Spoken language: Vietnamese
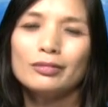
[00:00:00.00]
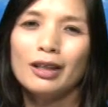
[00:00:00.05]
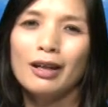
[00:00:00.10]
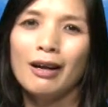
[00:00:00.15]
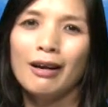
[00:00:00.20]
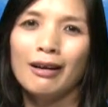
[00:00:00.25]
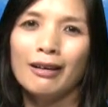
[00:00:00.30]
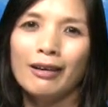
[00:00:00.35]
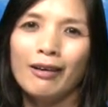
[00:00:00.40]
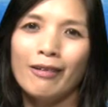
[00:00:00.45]

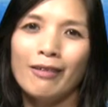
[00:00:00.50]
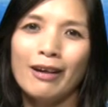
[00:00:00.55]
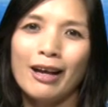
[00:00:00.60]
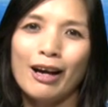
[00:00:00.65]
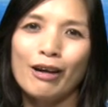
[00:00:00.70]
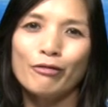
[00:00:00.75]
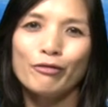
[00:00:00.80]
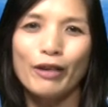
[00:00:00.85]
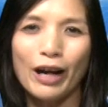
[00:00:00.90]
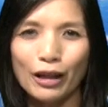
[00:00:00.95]
uh, gọi
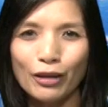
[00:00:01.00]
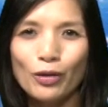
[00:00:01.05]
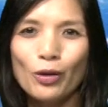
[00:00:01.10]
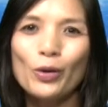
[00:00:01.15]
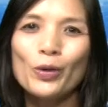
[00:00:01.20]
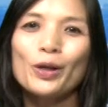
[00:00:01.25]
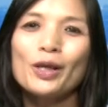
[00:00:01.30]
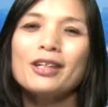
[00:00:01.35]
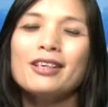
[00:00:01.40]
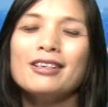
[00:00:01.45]
là phản
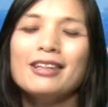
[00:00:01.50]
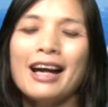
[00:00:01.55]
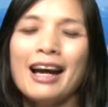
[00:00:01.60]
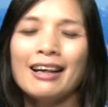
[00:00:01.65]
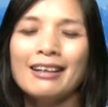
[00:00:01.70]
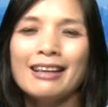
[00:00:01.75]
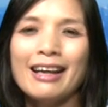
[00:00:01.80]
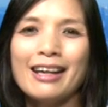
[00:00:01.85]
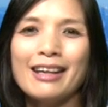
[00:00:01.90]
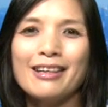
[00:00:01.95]
đối cái dự
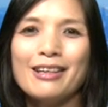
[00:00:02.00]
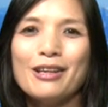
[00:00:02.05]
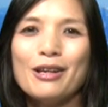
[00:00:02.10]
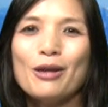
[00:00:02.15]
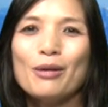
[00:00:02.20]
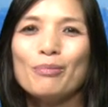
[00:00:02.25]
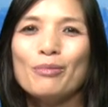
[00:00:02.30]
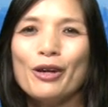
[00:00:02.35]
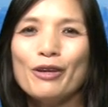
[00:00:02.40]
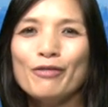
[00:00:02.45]
án này
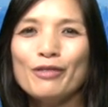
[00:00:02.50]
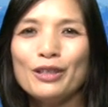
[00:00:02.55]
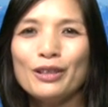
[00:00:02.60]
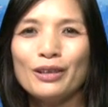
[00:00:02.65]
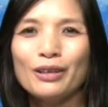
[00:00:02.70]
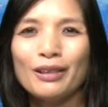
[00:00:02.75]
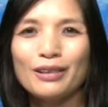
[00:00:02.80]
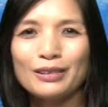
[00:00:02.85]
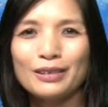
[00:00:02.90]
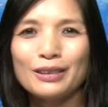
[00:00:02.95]
bởi vì
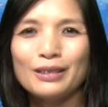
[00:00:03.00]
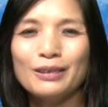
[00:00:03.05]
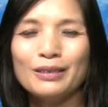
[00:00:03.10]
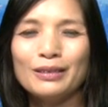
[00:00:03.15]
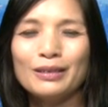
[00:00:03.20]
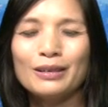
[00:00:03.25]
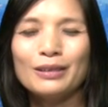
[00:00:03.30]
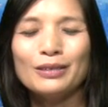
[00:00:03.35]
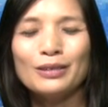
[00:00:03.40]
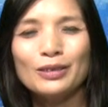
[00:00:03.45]
thật sự
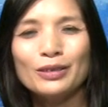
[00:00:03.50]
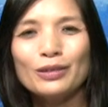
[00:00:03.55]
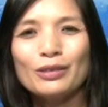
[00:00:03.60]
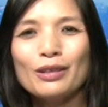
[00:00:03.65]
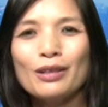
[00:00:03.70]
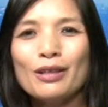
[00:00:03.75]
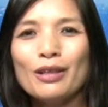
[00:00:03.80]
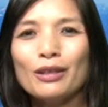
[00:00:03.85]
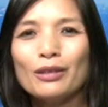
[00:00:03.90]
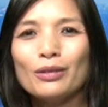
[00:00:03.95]
từ trước
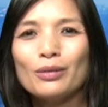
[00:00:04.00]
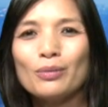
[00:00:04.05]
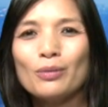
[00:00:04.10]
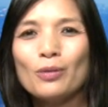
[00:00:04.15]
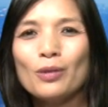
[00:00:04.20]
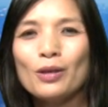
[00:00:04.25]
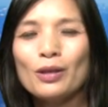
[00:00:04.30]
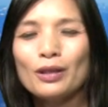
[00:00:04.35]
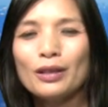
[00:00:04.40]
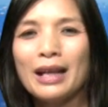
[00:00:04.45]
tới giờ Trung
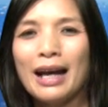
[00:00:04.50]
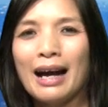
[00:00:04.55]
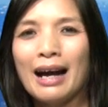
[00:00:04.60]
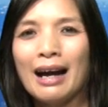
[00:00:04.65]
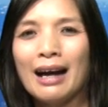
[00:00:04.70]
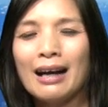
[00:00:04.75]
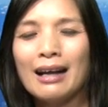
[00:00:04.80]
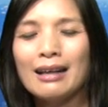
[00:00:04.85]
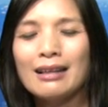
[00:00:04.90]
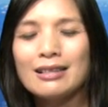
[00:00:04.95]
Quốc
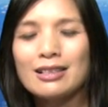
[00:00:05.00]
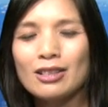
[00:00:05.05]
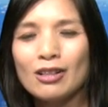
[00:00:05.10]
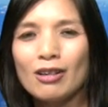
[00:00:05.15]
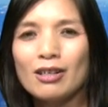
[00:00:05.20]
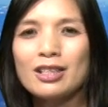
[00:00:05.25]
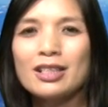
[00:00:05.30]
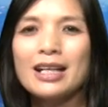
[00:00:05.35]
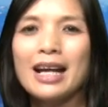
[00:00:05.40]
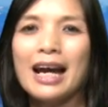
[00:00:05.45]
đã
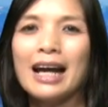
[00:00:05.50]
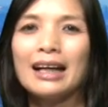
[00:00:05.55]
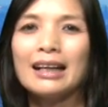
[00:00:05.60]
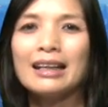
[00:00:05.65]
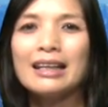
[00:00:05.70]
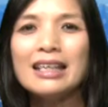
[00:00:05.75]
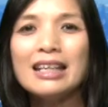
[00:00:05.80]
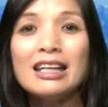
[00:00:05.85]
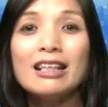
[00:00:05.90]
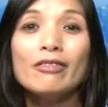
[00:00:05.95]
rõ
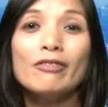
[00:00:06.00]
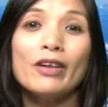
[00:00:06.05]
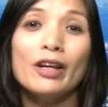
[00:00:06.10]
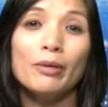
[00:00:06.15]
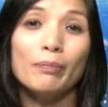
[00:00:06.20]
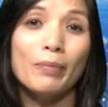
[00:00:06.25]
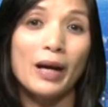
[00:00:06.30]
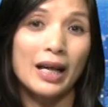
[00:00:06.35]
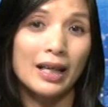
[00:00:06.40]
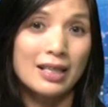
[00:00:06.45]
ràng nghiêng về
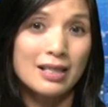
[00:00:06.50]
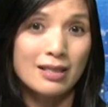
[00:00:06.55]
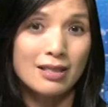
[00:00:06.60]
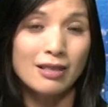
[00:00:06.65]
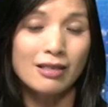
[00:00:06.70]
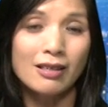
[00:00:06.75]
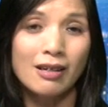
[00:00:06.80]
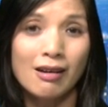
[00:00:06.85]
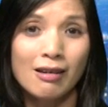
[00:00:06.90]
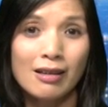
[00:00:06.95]

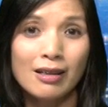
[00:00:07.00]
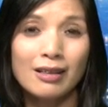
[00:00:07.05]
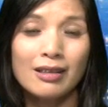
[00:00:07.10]
Pakistan hơn,